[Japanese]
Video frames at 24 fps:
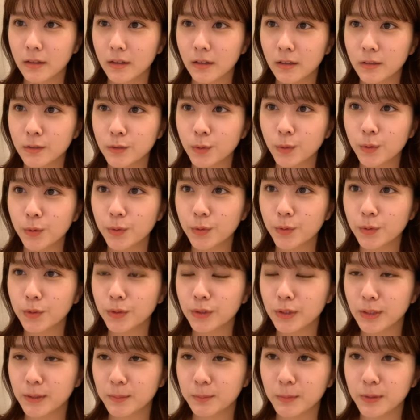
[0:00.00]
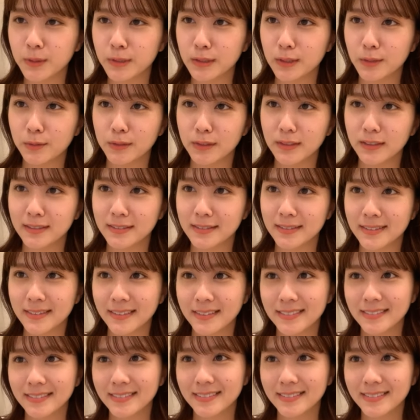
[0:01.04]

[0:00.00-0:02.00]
あそこよく行きました私